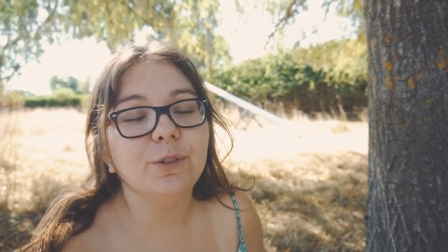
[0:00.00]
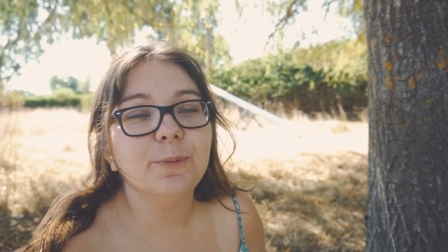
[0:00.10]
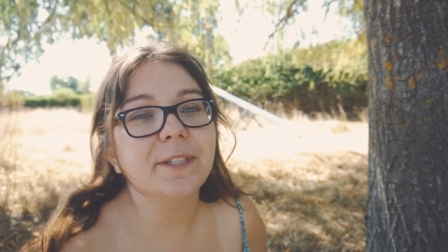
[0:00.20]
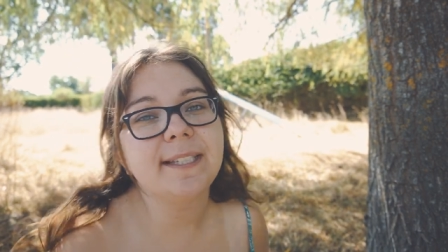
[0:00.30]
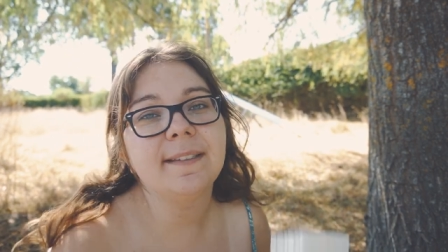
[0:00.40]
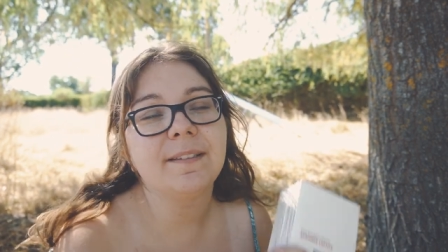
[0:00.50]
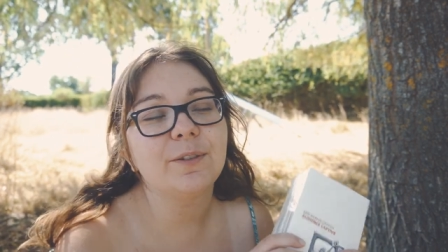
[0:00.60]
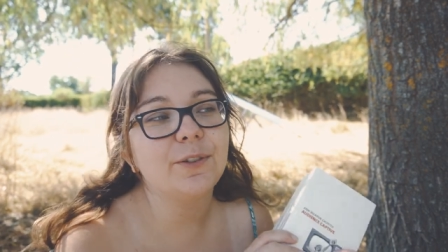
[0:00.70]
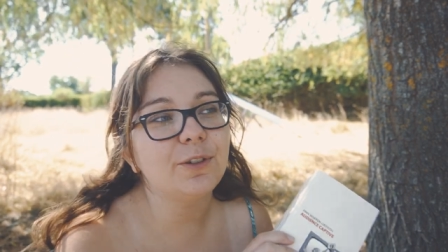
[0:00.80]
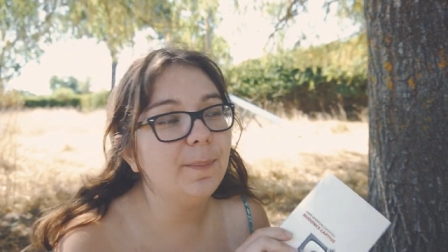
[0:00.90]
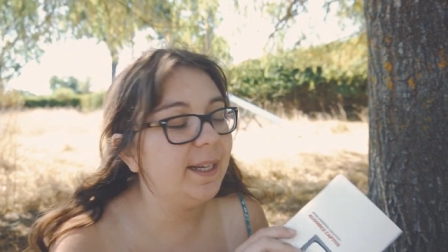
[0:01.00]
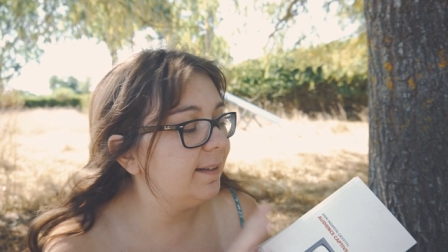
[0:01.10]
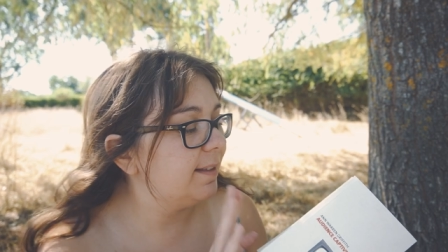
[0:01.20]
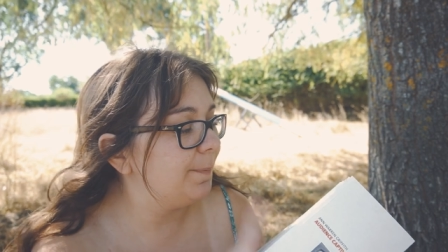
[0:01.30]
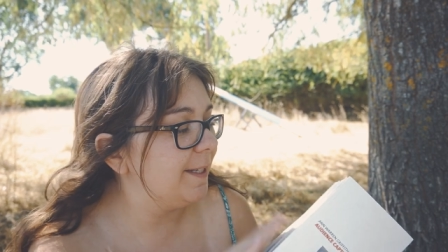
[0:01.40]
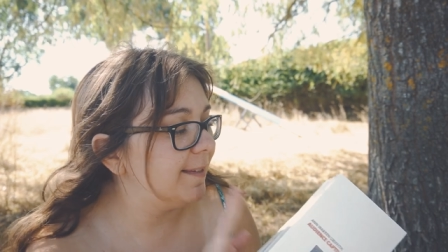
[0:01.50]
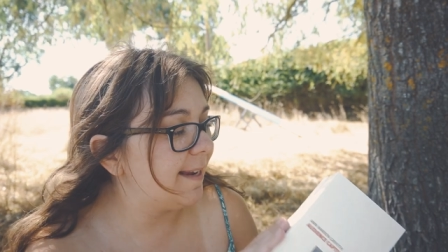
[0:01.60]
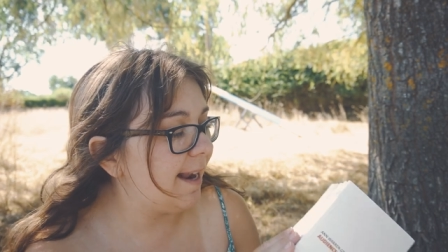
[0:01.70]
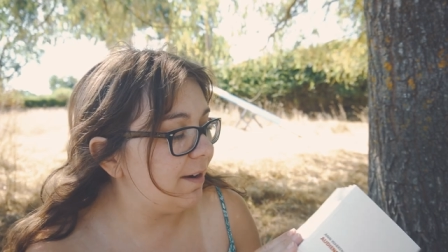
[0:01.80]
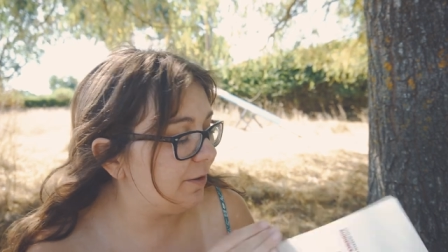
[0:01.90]
une petite semaine
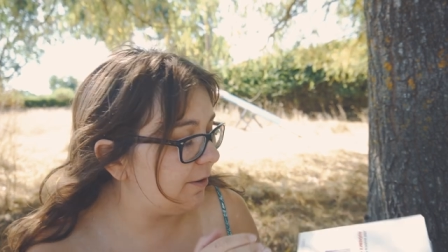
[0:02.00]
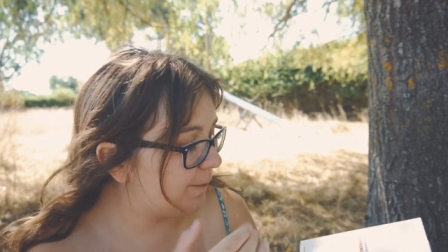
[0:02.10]
spéciale.